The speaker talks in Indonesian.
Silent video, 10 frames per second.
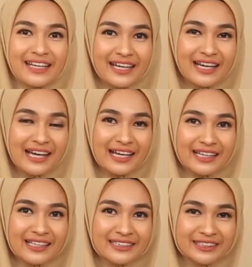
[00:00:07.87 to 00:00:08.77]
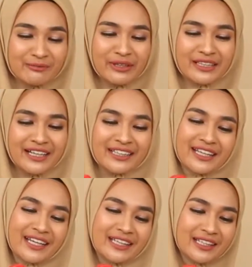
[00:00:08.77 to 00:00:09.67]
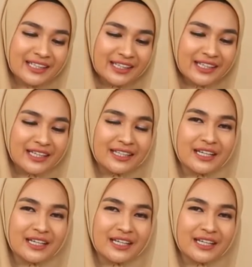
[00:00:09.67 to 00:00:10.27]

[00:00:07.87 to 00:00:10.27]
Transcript: Nah, cleansing milk red A ini,